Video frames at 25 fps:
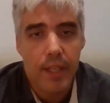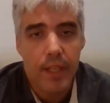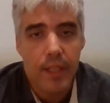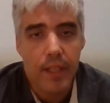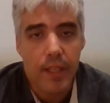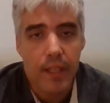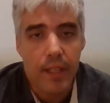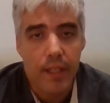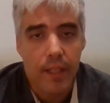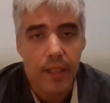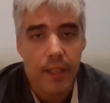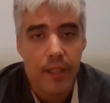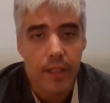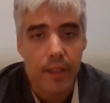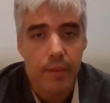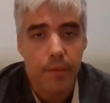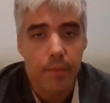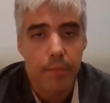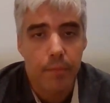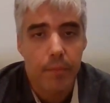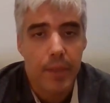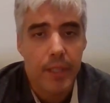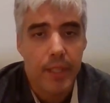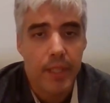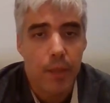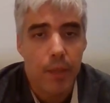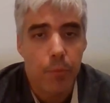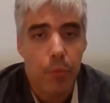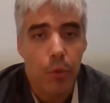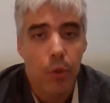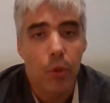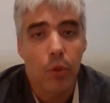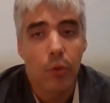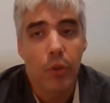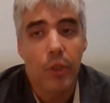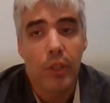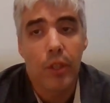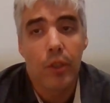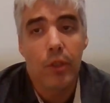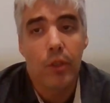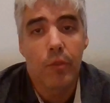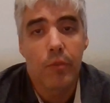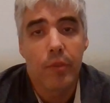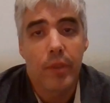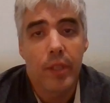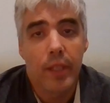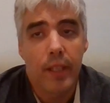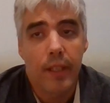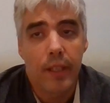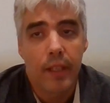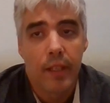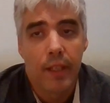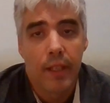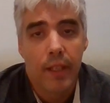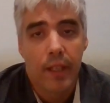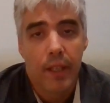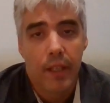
y, y tampoco no quiero hacer